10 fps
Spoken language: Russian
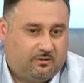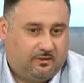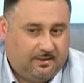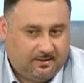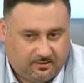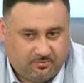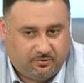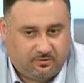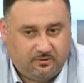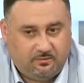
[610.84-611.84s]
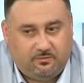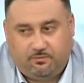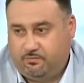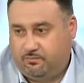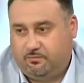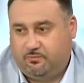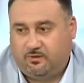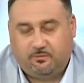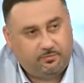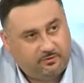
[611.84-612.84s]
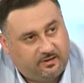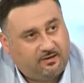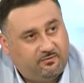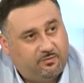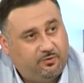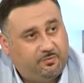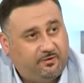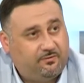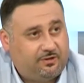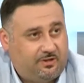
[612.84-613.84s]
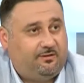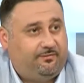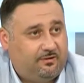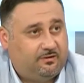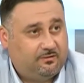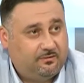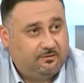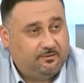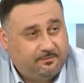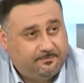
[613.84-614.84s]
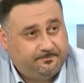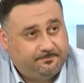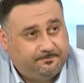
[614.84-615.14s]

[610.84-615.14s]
э, это будет, травма будет превышать эффект. Если